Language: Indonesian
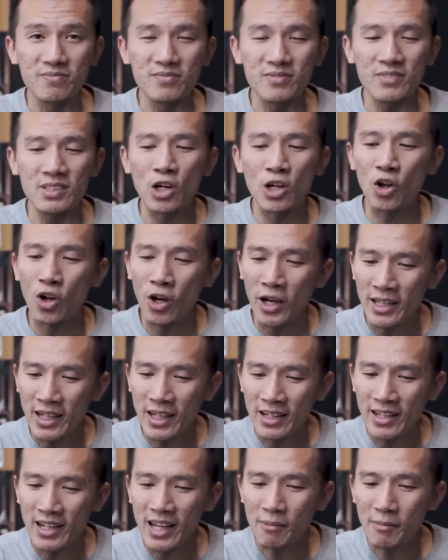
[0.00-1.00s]
Allah
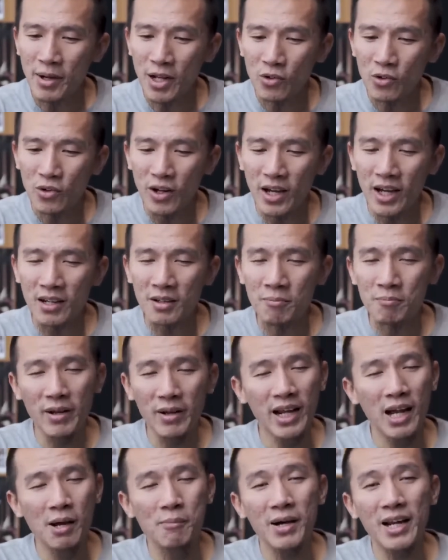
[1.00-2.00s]
katakan di dalam Al-Quran,
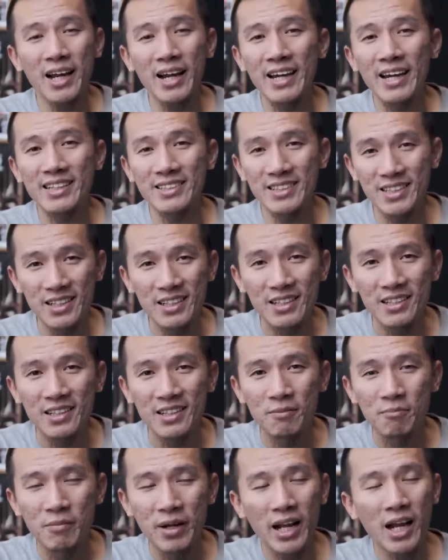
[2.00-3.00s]
mereka malah ngece.
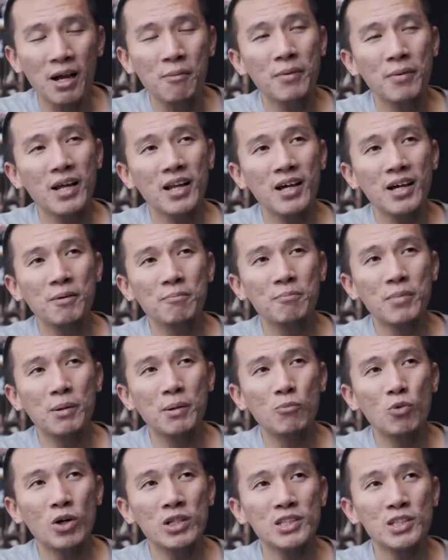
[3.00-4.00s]
Mereka malah
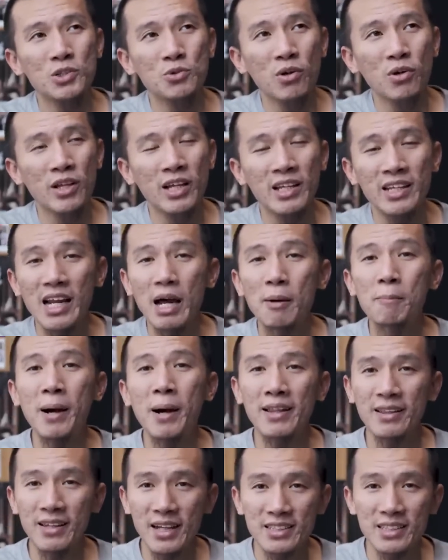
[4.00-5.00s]
berbuat sesuatu yang tidak
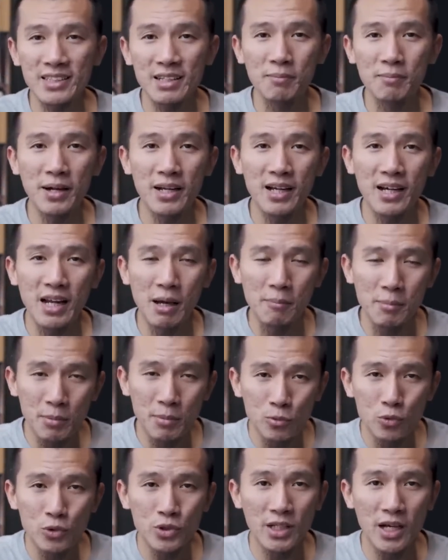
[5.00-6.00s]
pantas kepada Nabi
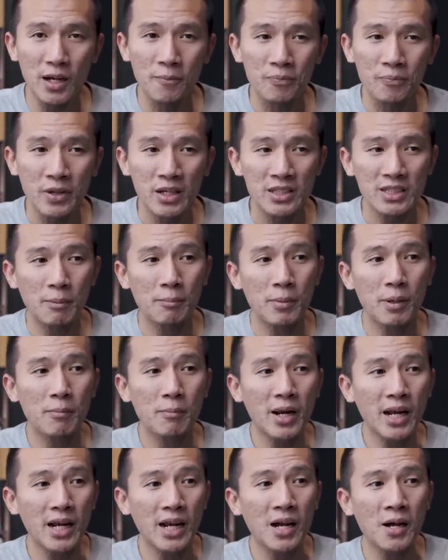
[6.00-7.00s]
Musa sampai
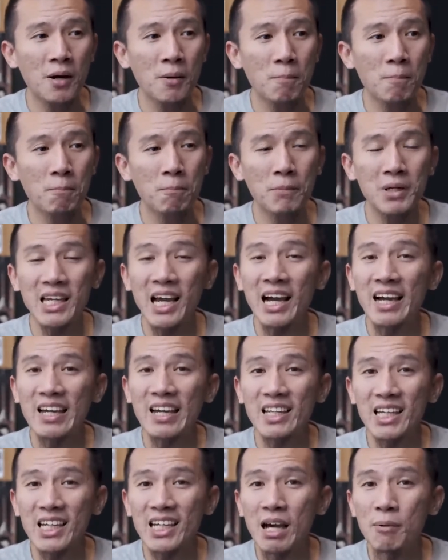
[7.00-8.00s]
mereka
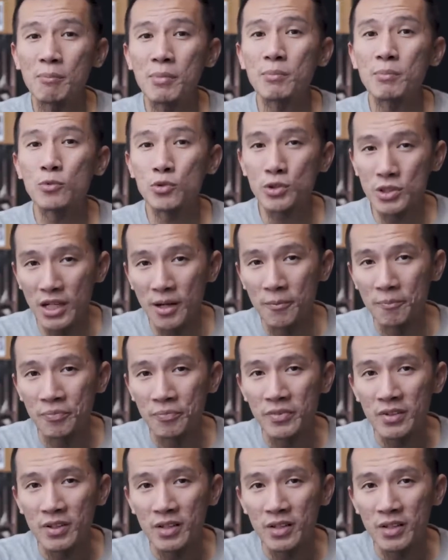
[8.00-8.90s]
menyakiti Nabi Musa.